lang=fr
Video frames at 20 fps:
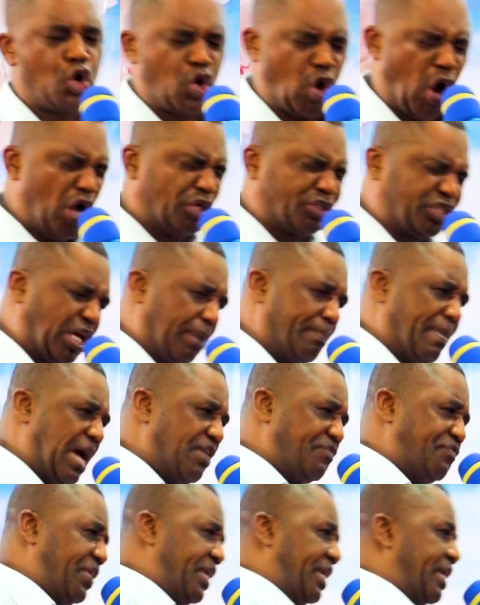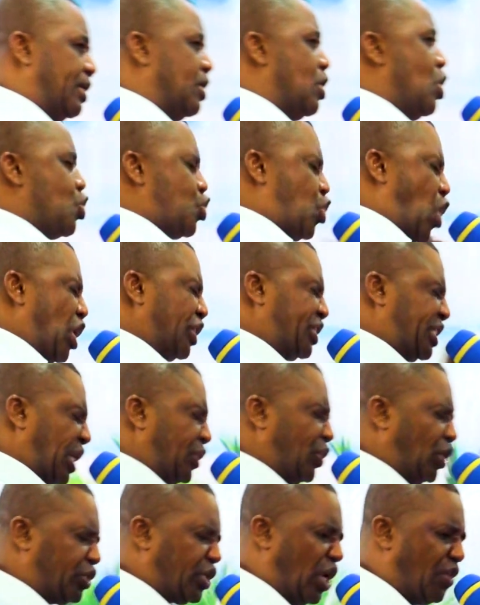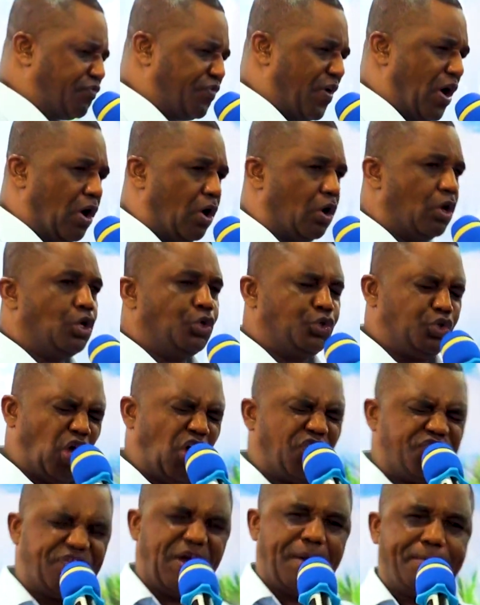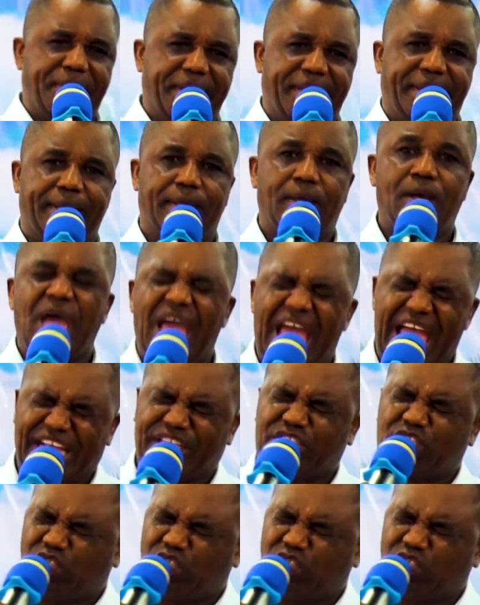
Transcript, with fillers: contre ma vie, contre nos enfants, nos familles, et